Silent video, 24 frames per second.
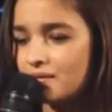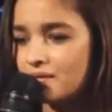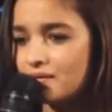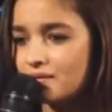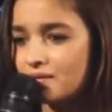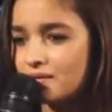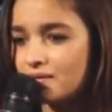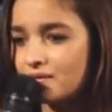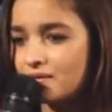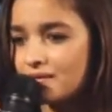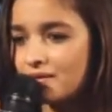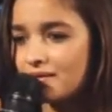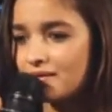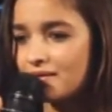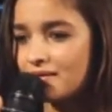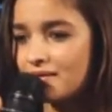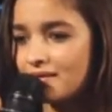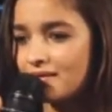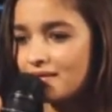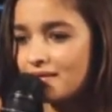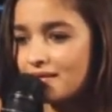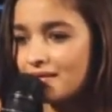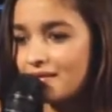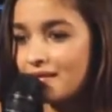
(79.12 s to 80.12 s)
यू आर नॉट
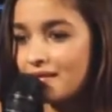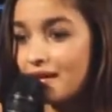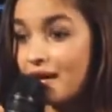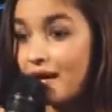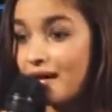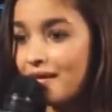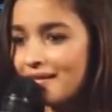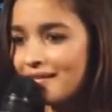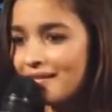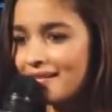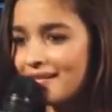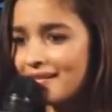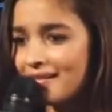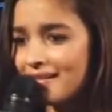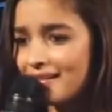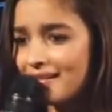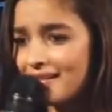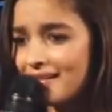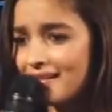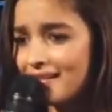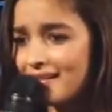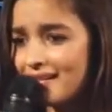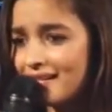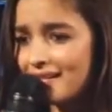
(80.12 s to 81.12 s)
फीलिंग हाँ
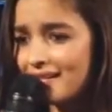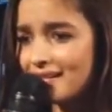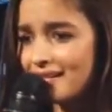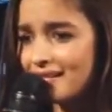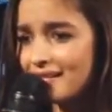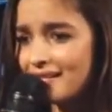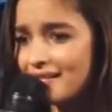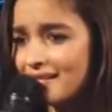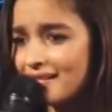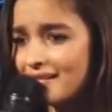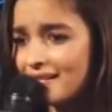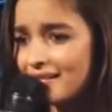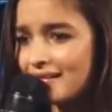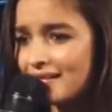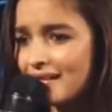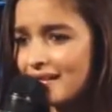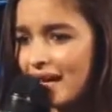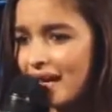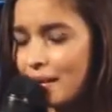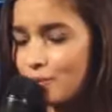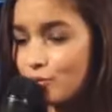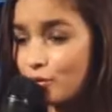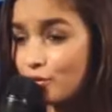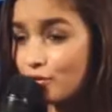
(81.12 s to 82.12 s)
यू आर नॉट फीलिंग
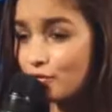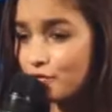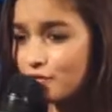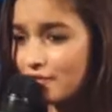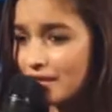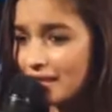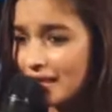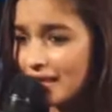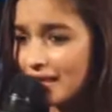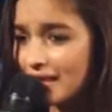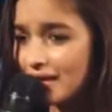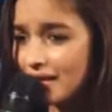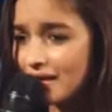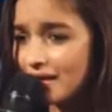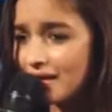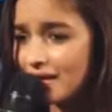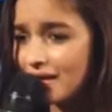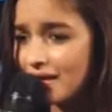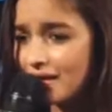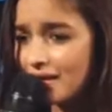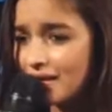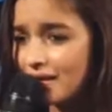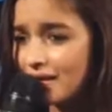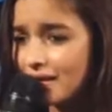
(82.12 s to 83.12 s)
आई एम नॉट फीलिंग
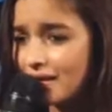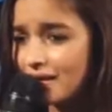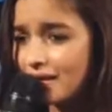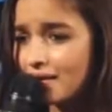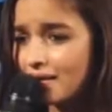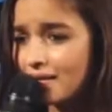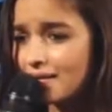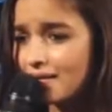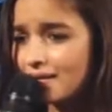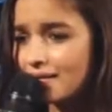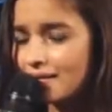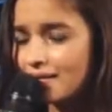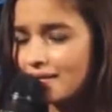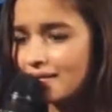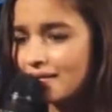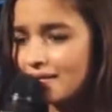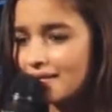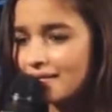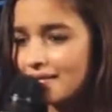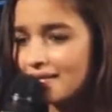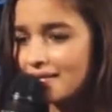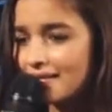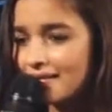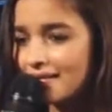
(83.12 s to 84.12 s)
आपको नहीं लग रहा है
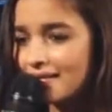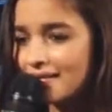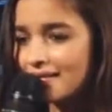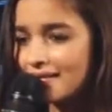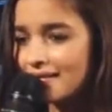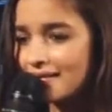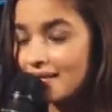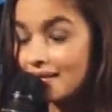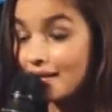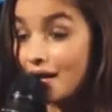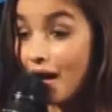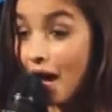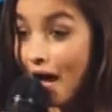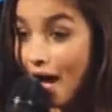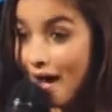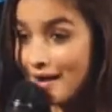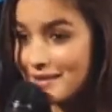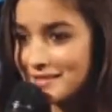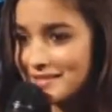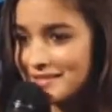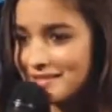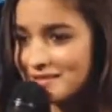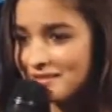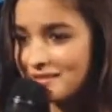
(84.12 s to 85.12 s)
कुछ खास तरह का कुछ
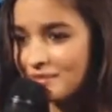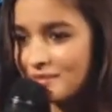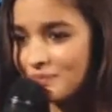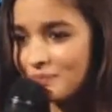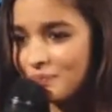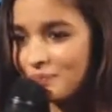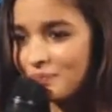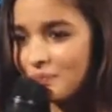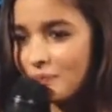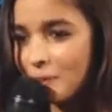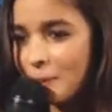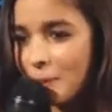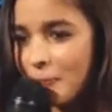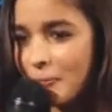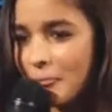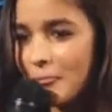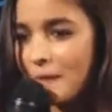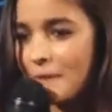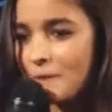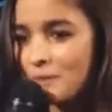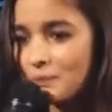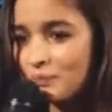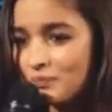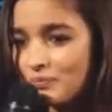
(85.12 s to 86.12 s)
खास सभी ये बात
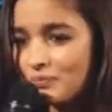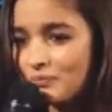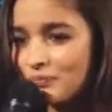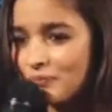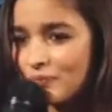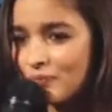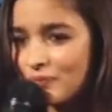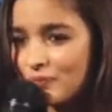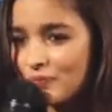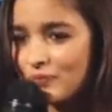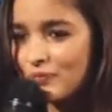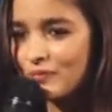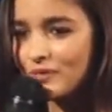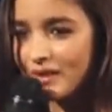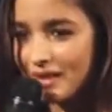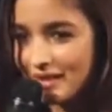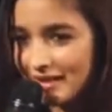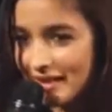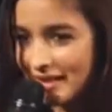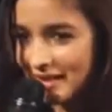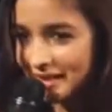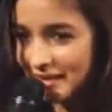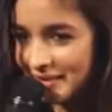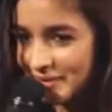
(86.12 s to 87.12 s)
कर रहे थे कि कुछ
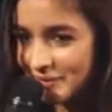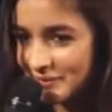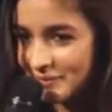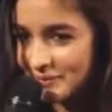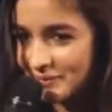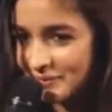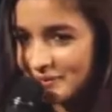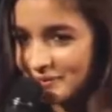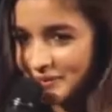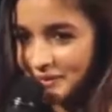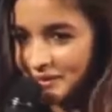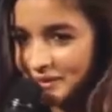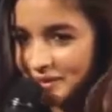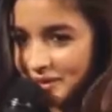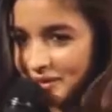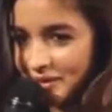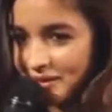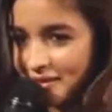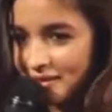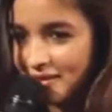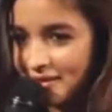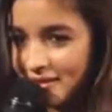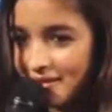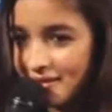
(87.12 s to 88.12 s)
अलग yeah? सी अपील आज
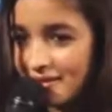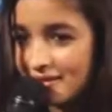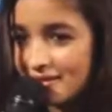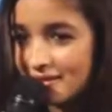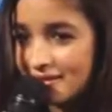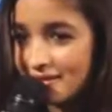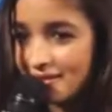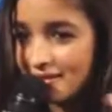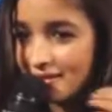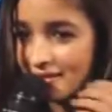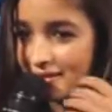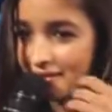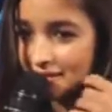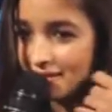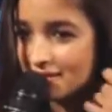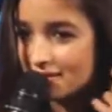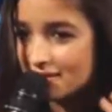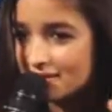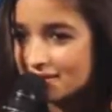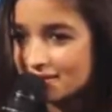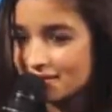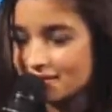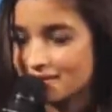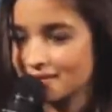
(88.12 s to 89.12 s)
आपके
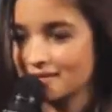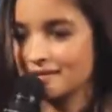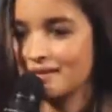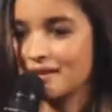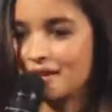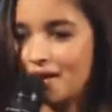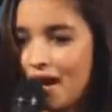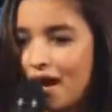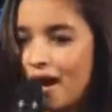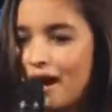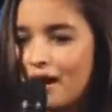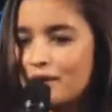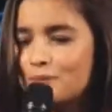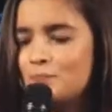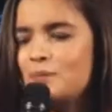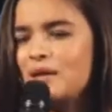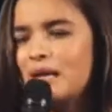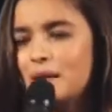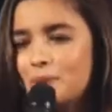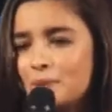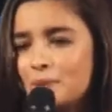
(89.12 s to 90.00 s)
हाँ मे